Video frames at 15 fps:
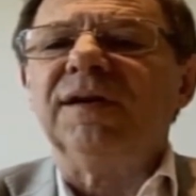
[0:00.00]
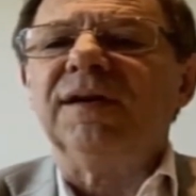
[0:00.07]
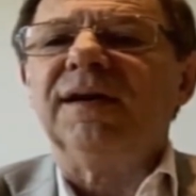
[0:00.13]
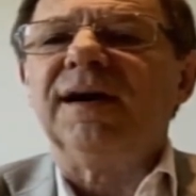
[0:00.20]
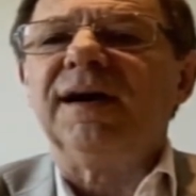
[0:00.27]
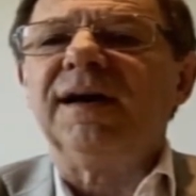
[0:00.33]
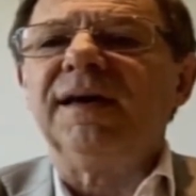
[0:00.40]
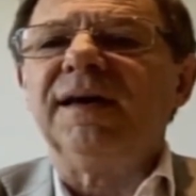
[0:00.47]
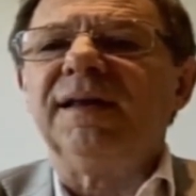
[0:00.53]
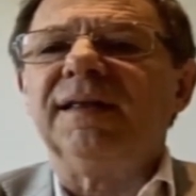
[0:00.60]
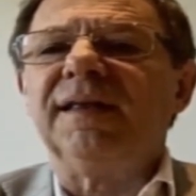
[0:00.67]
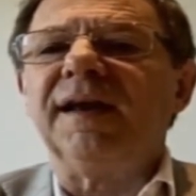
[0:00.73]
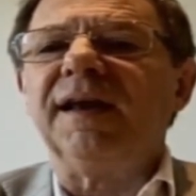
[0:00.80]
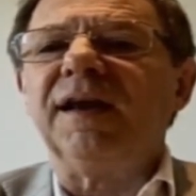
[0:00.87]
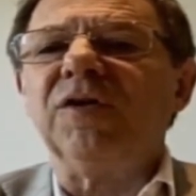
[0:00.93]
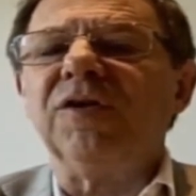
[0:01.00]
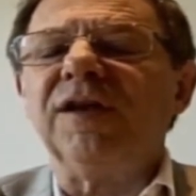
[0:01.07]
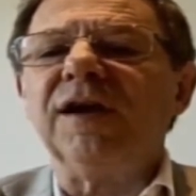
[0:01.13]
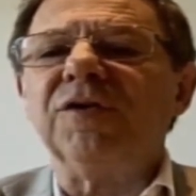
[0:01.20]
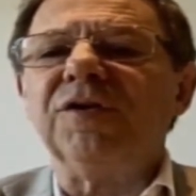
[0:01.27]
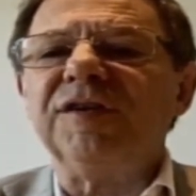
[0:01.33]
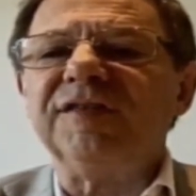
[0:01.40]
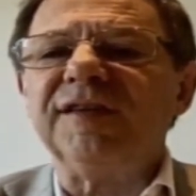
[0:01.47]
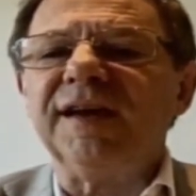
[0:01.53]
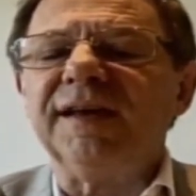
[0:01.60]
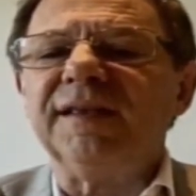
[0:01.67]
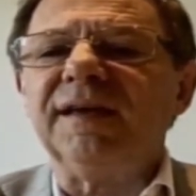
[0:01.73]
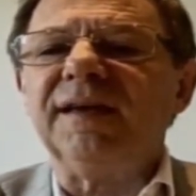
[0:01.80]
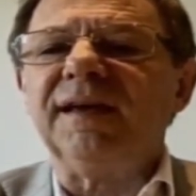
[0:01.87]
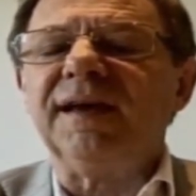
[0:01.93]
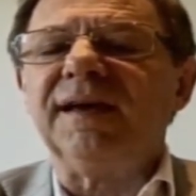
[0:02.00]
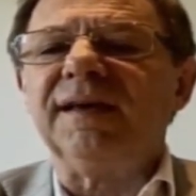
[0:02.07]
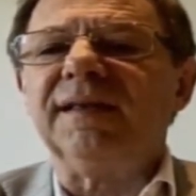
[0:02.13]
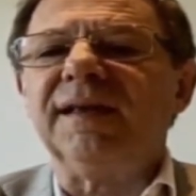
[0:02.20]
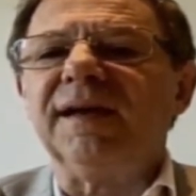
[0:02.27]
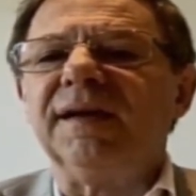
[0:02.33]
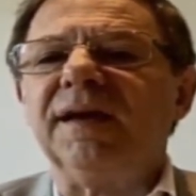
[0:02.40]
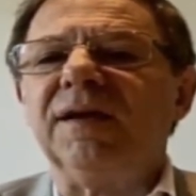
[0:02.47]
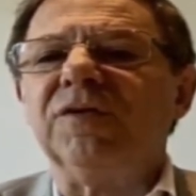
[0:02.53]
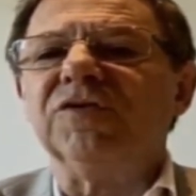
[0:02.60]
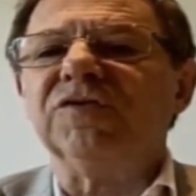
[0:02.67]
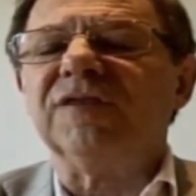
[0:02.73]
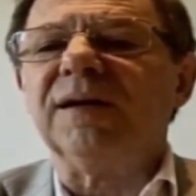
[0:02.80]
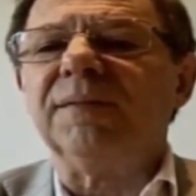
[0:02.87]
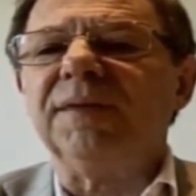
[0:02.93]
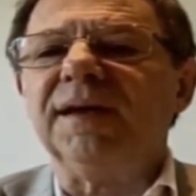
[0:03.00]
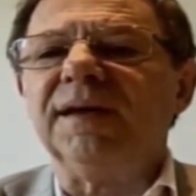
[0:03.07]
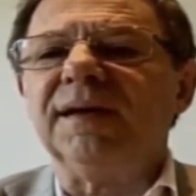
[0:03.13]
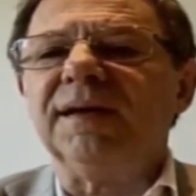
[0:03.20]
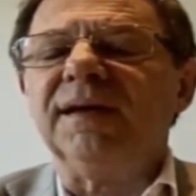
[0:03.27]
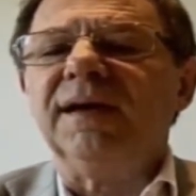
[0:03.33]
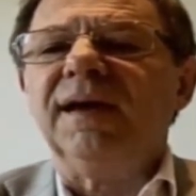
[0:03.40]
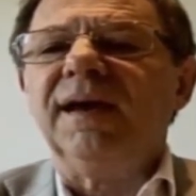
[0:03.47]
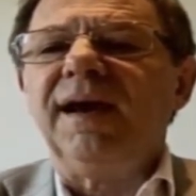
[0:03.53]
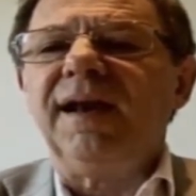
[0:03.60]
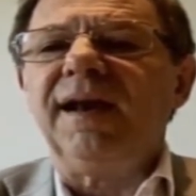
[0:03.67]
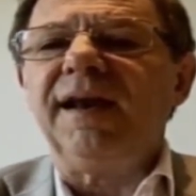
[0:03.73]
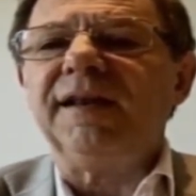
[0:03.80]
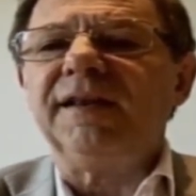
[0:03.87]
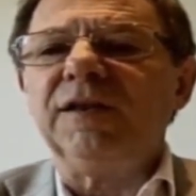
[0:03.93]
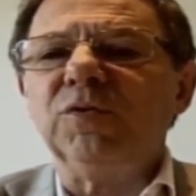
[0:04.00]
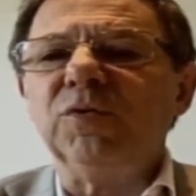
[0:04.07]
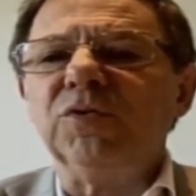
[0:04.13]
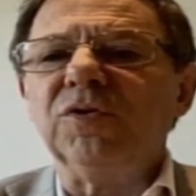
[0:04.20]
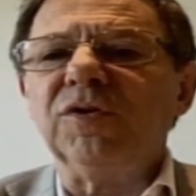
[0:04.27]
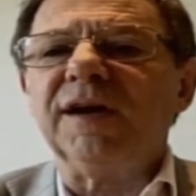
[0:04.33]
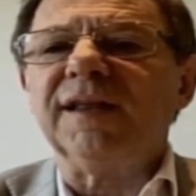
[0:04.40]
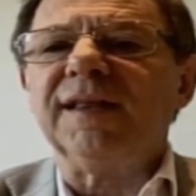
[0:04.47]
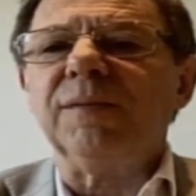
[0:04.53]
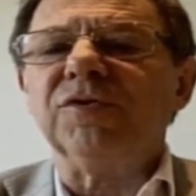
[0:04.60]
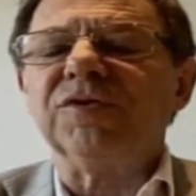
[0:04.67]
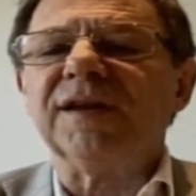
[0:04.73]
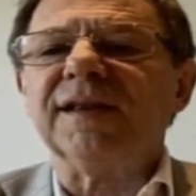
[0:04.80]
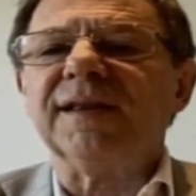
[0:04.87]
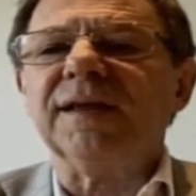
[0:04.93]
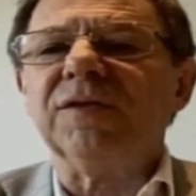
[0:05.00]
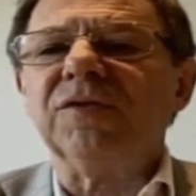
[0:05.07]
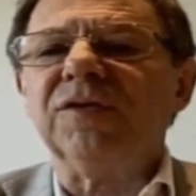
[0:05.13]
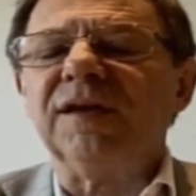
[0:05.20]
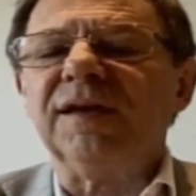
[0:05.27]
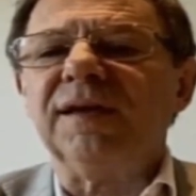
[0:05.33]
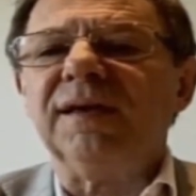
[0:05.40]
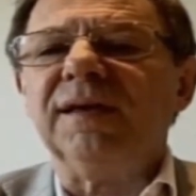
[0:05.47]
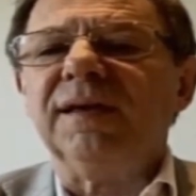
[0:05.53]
hay técnicos del CONICET y hay técnicos también en el instituto que estamos tratando de,